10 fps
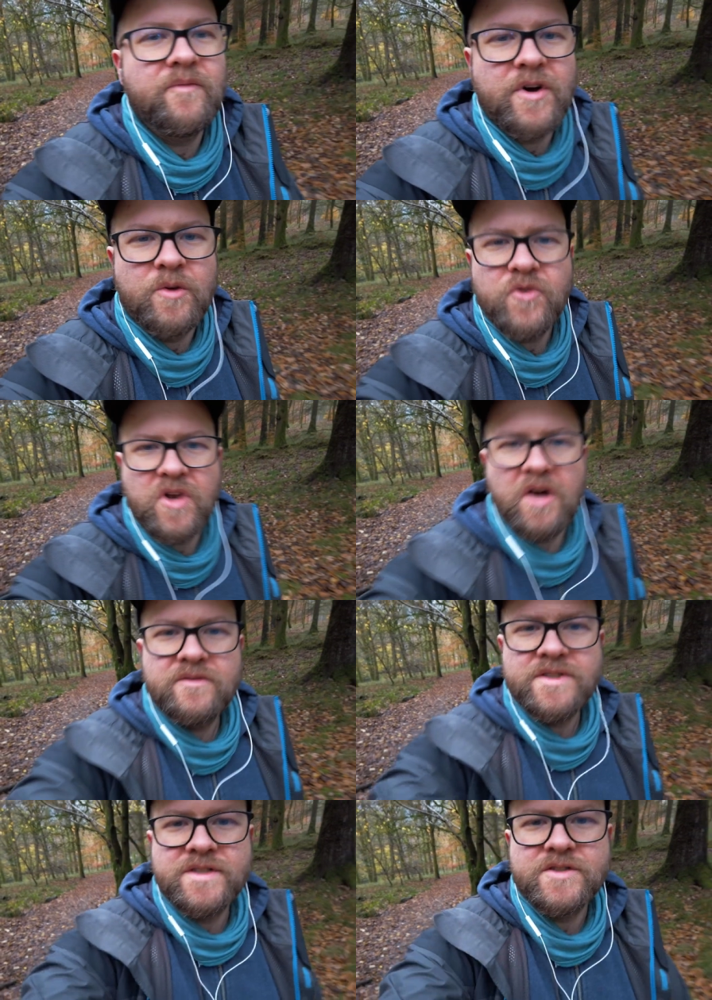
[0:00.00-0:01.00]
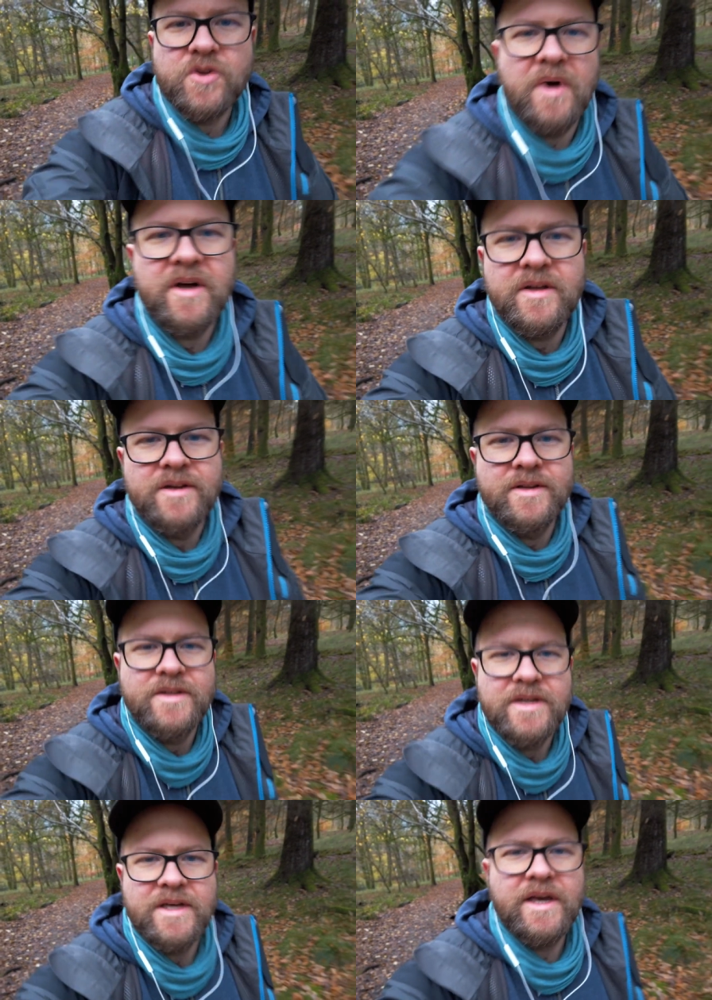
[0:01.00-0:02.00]
hier einfach rumzulaufen, das ist schon mal
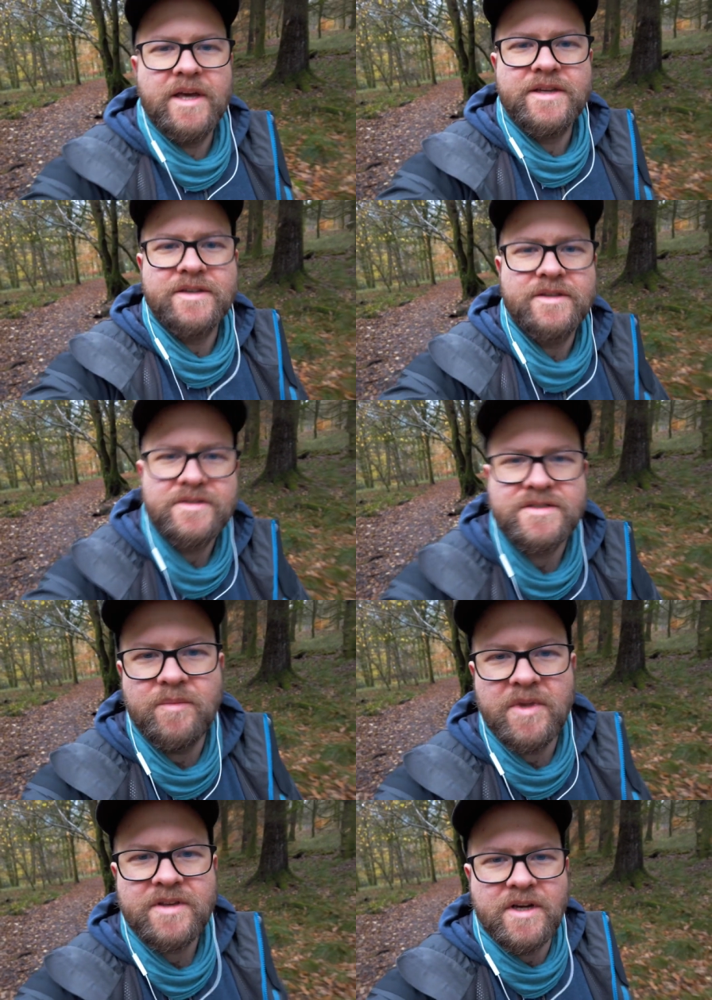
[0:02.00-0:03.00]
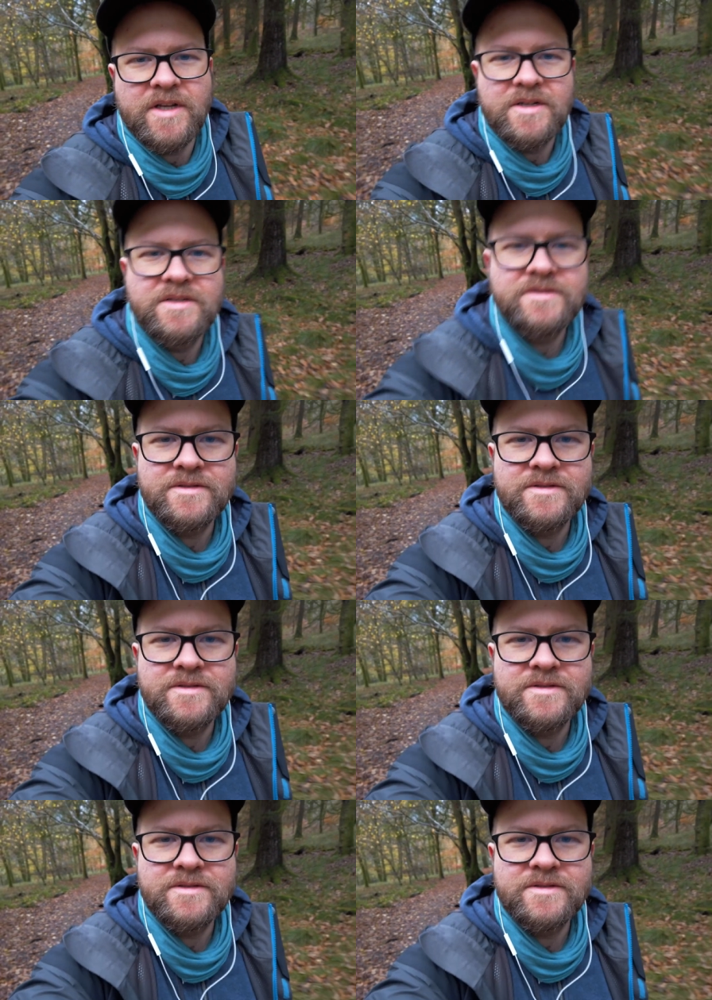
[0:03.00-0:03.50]
echt ziemlich geil.